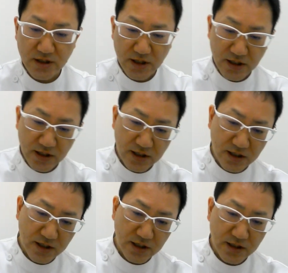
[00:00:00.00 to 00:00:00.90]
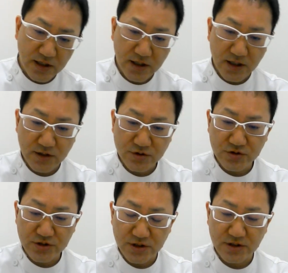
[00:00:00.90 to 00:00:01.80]
えー、手
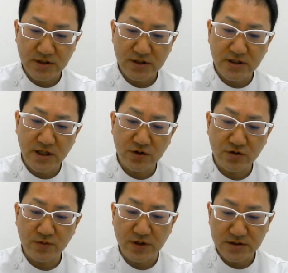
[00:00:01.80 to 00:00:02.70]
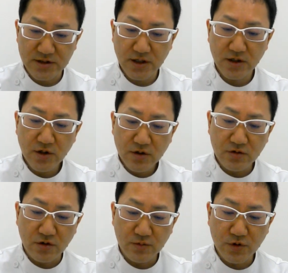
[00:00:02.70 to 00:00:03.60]
指、手の指ですね、
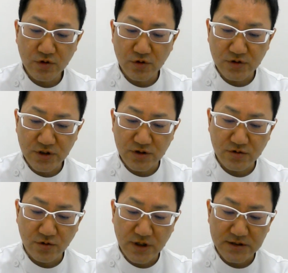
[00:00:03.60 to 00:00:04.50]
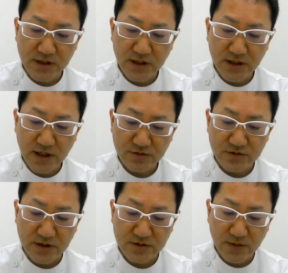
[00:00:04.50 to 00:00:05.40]
を思うように動かせなく
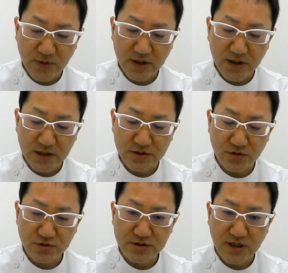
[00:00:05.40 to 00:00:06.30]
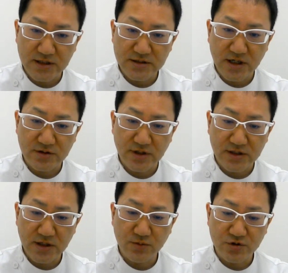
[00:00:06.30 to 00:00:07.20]
なるため、箸を使いづらくなっ
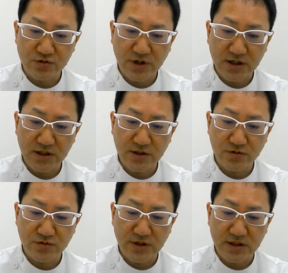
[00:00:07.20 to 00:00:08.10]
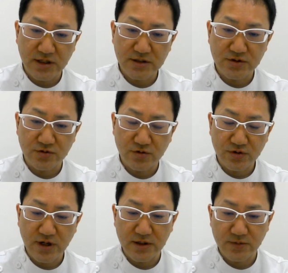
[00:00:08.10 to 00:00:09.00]
たり、文字を書きにくくなったりするこ
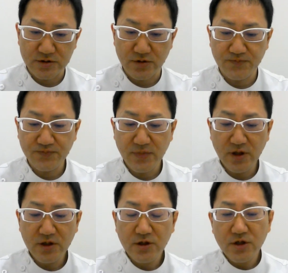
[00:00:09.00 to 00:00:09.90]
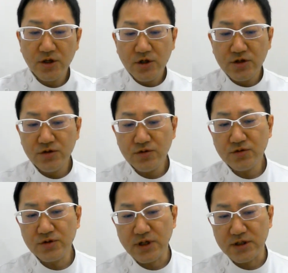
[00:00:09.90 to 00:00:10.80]
とがあります。という
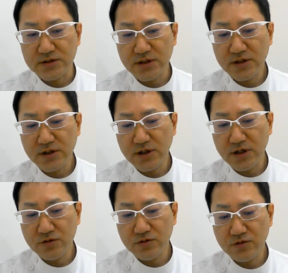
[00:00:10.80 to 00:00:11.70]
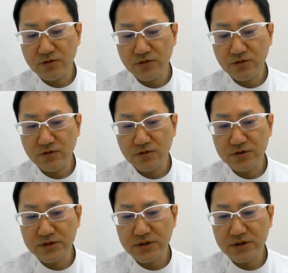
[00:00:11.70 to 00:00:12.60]
ことなんですね。だから、あ
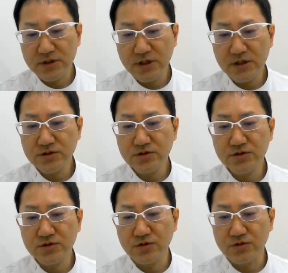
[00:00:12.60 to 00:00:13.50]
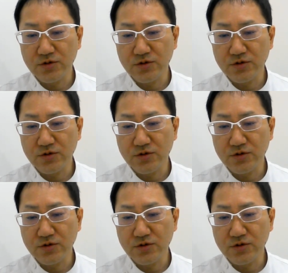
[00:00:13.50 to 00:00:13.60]
の頚椎症